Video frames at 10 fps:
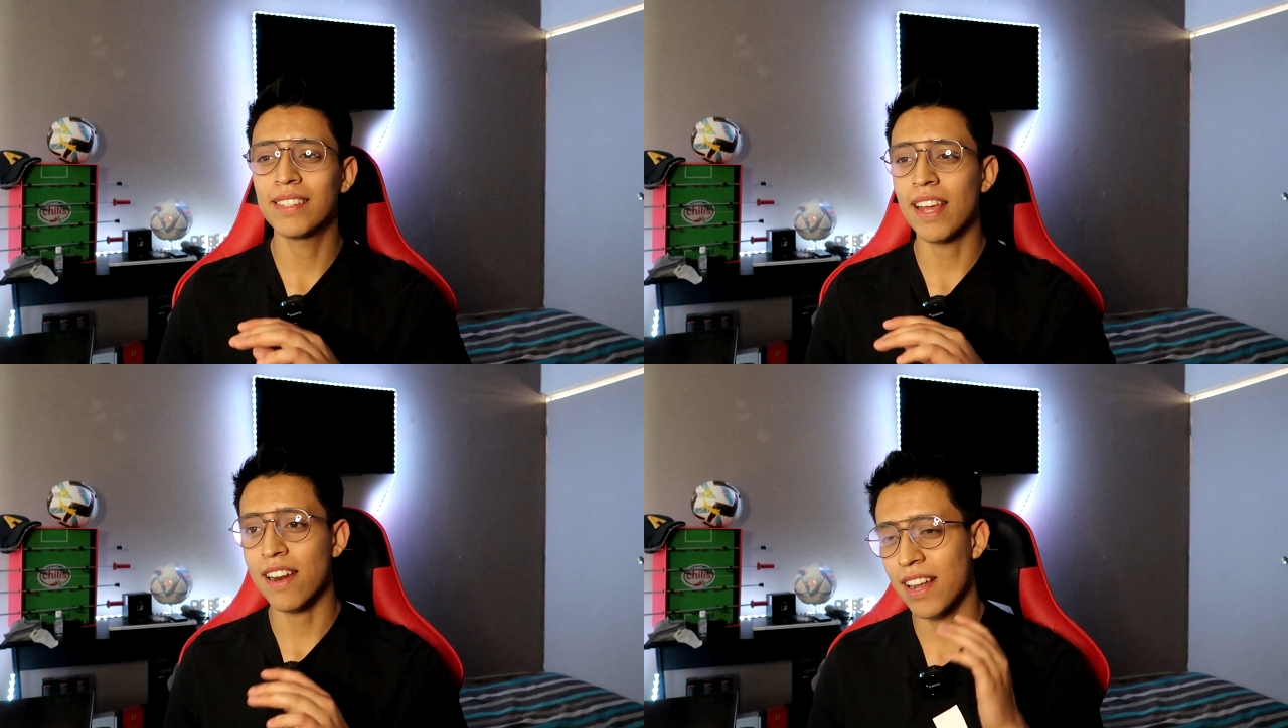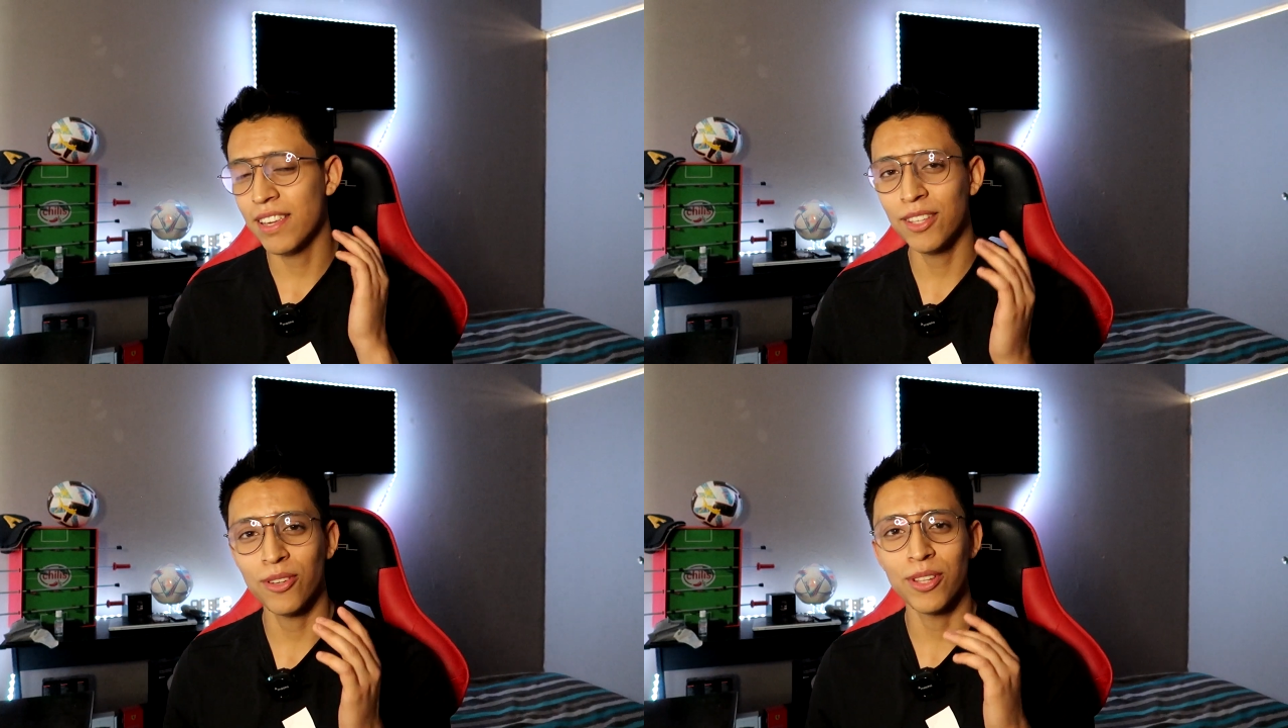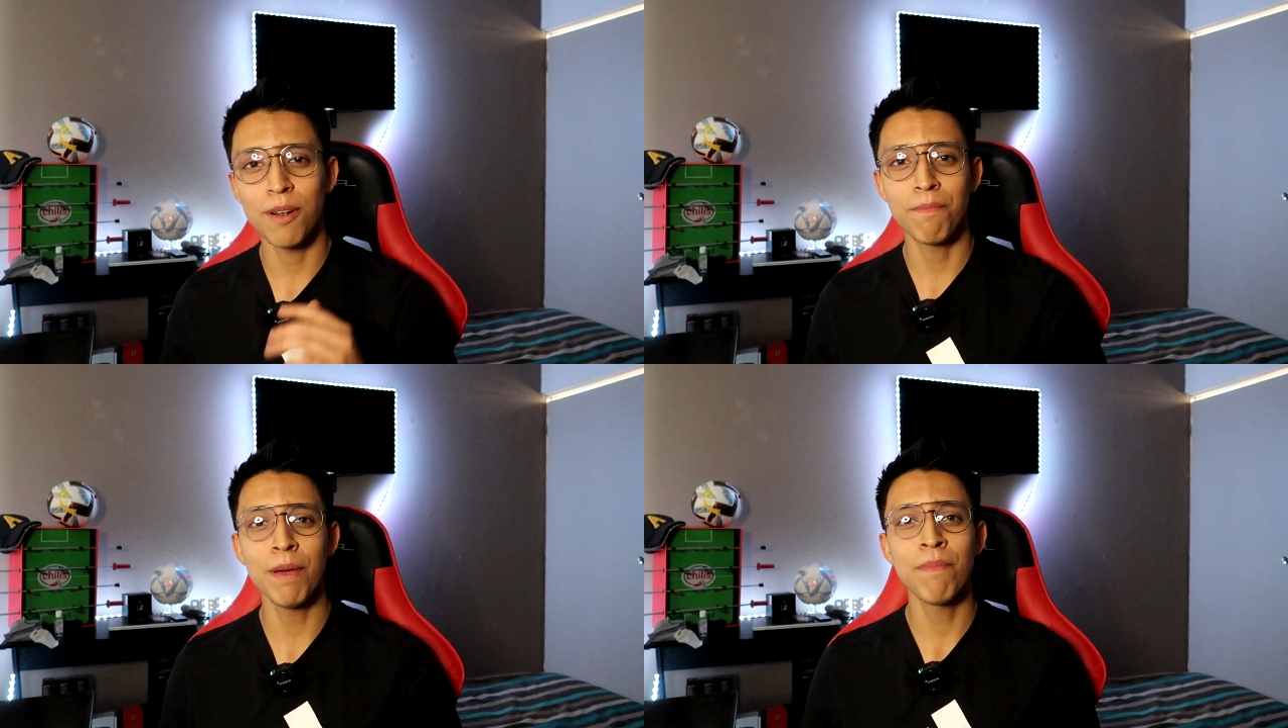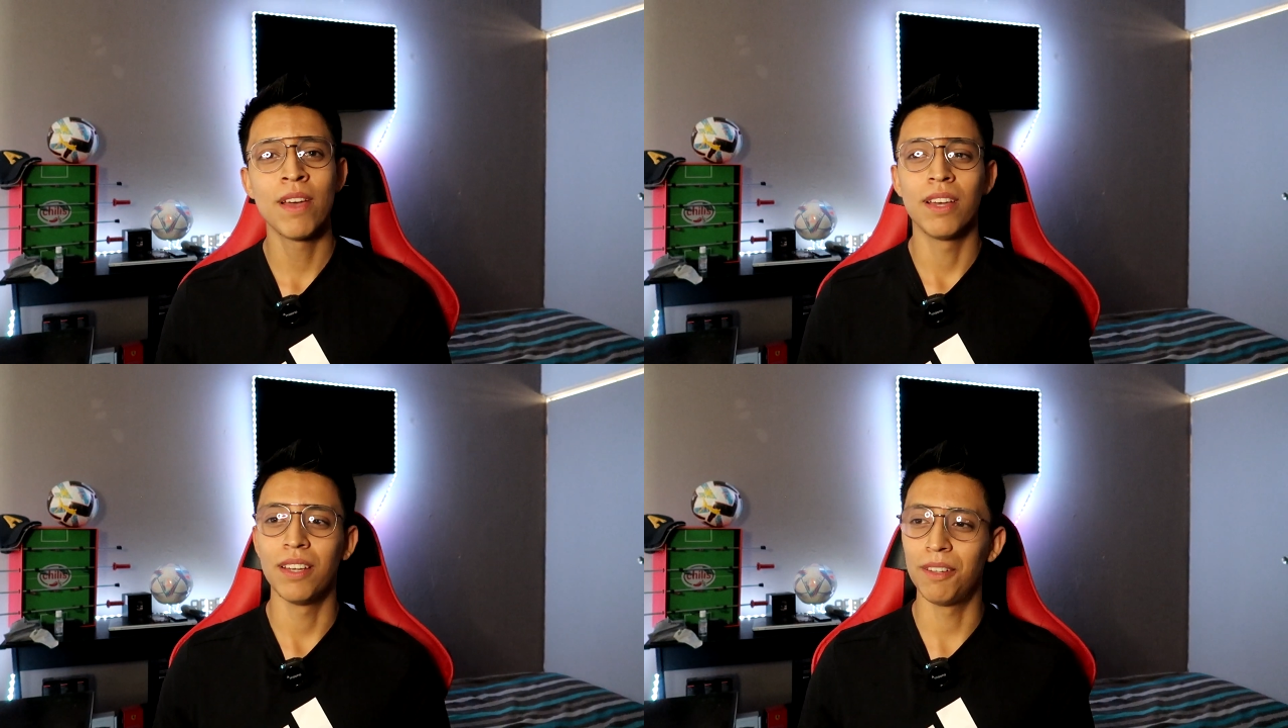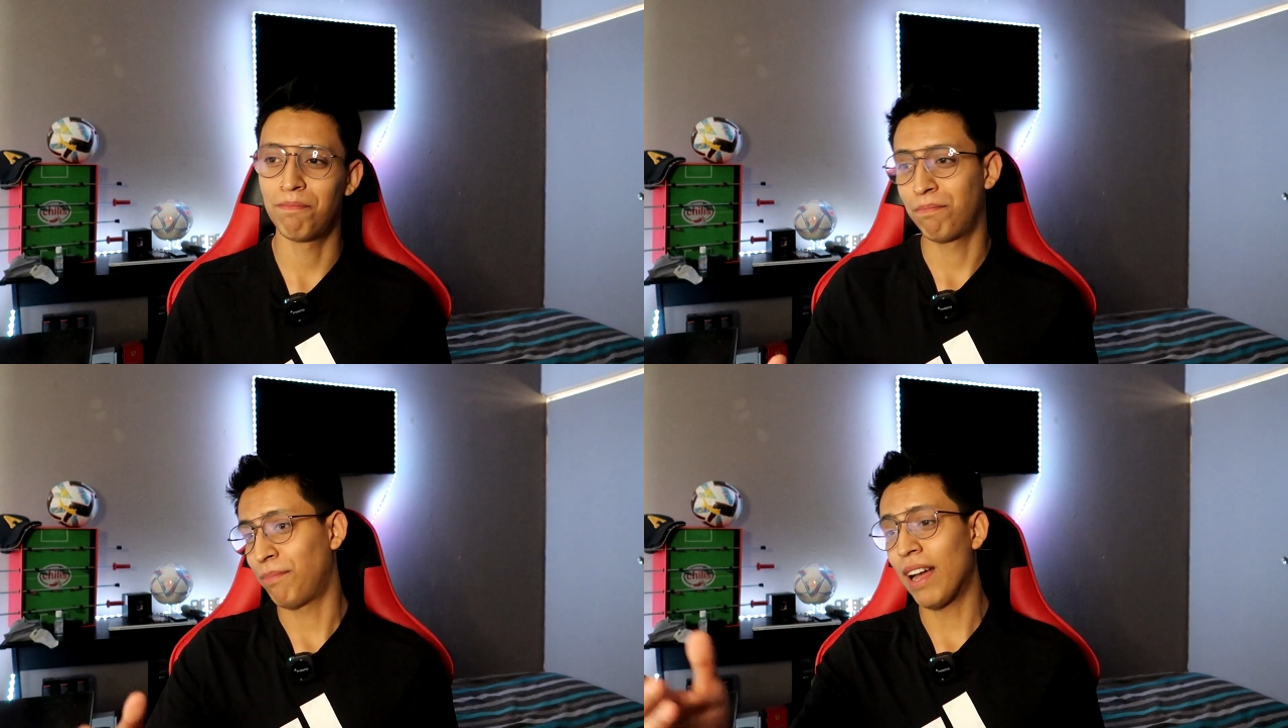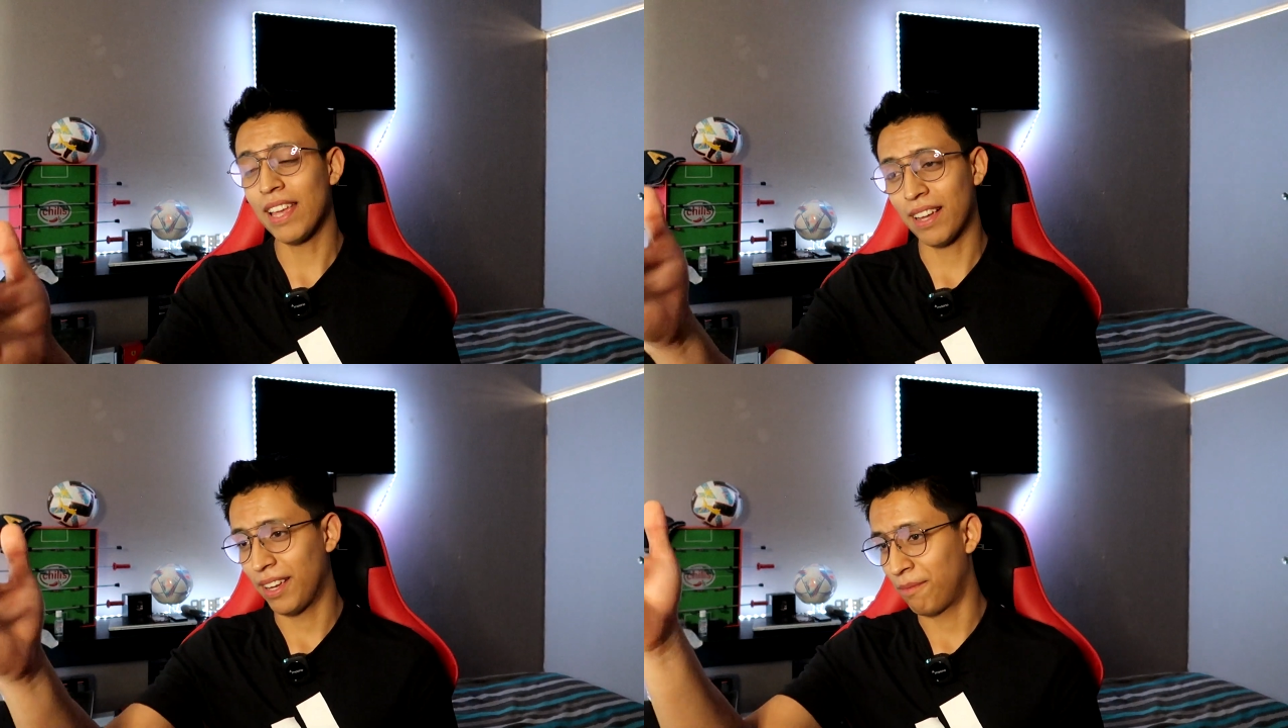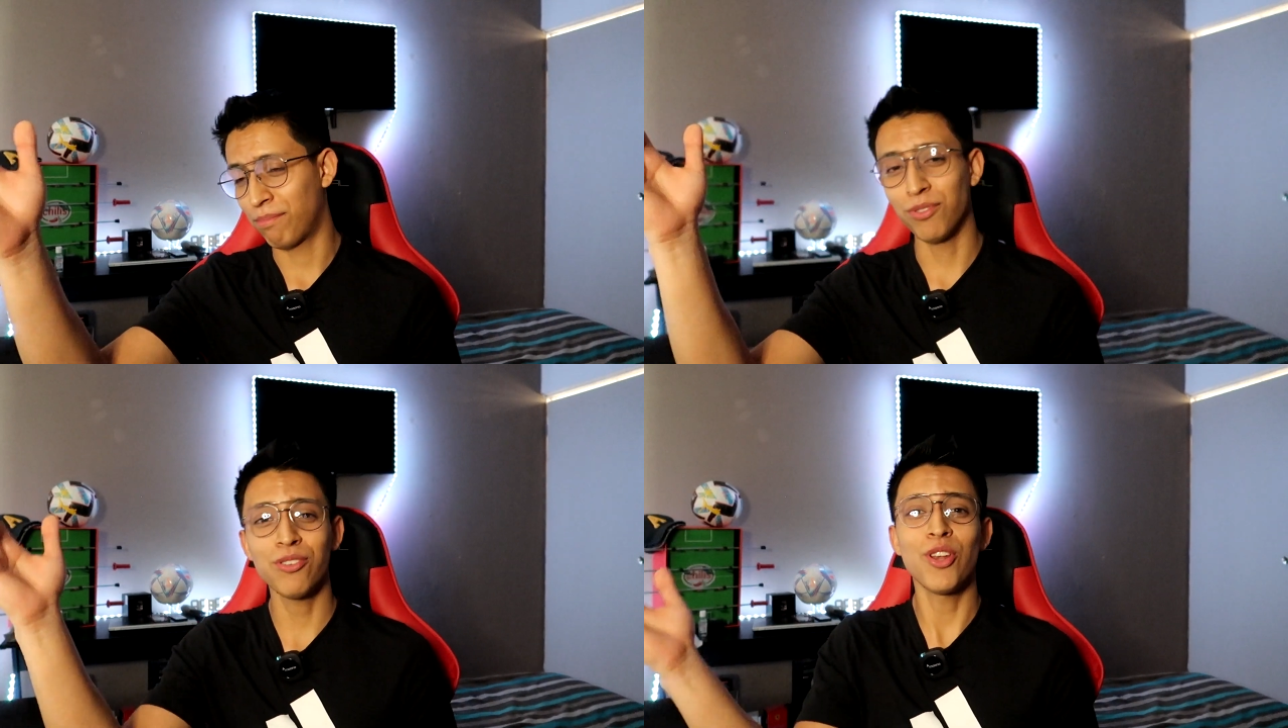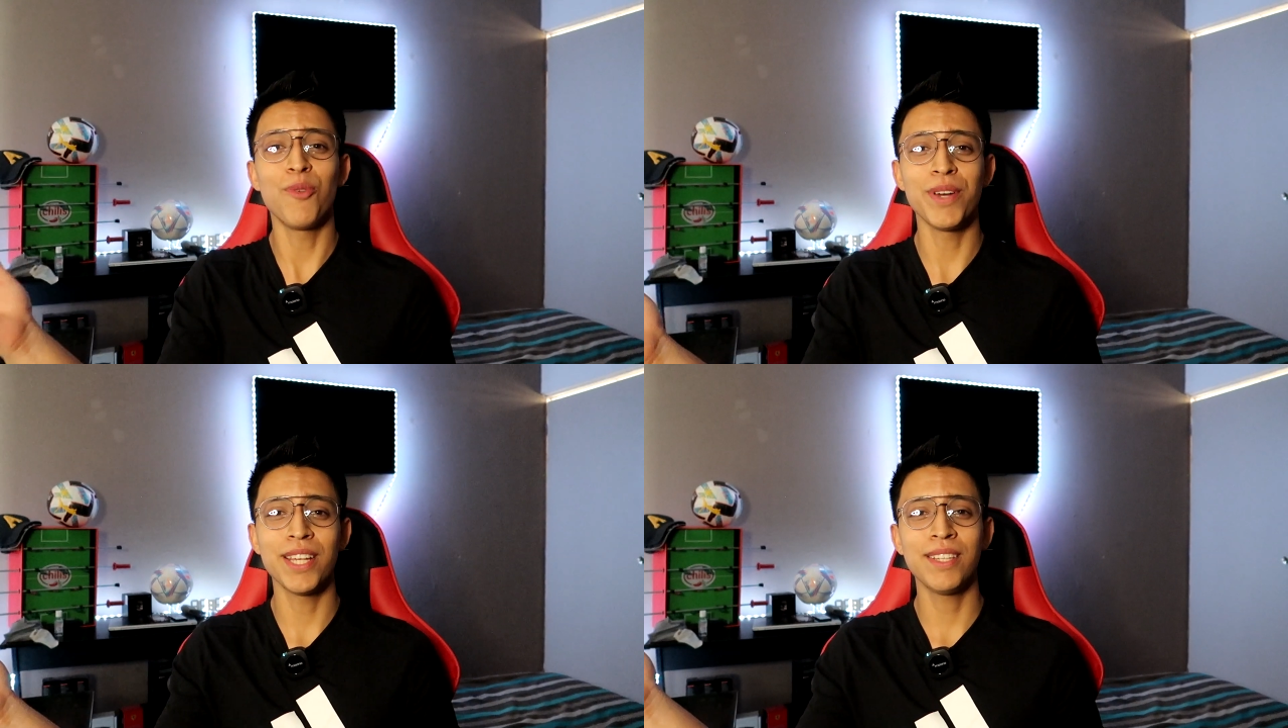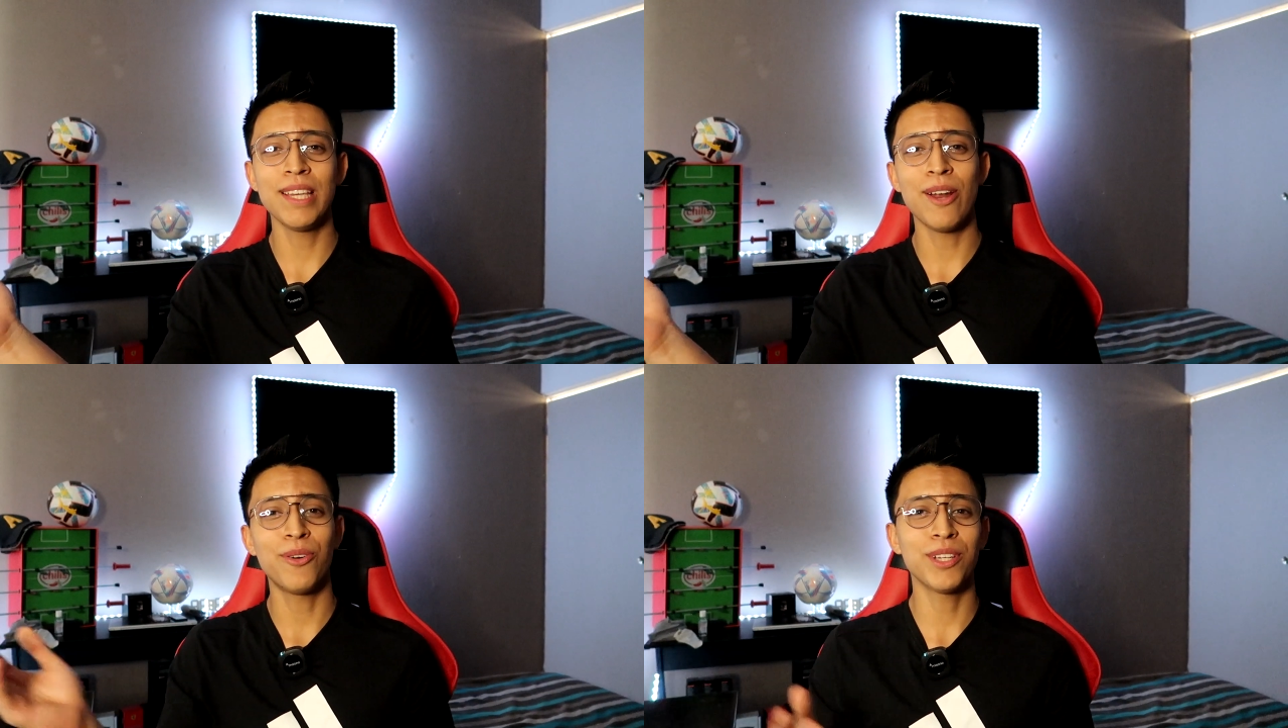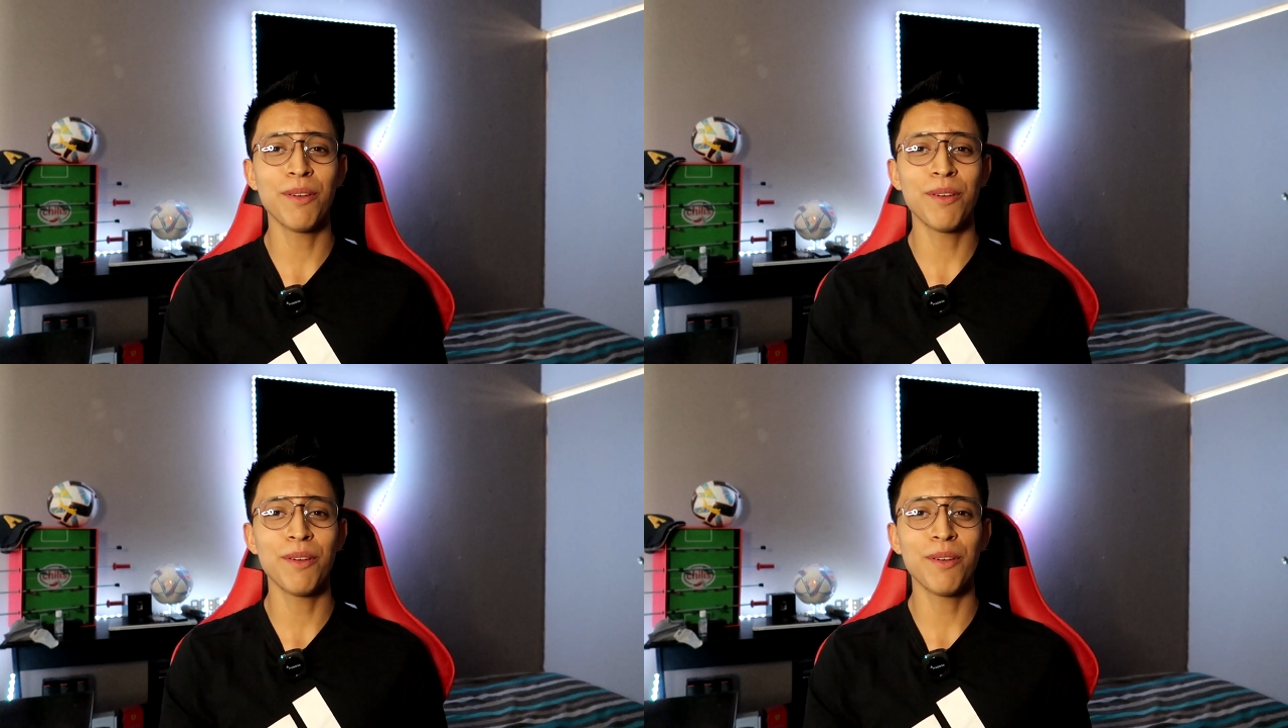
hasta regañito del Pep, eh, vaya que no se lo merecía, ¿no?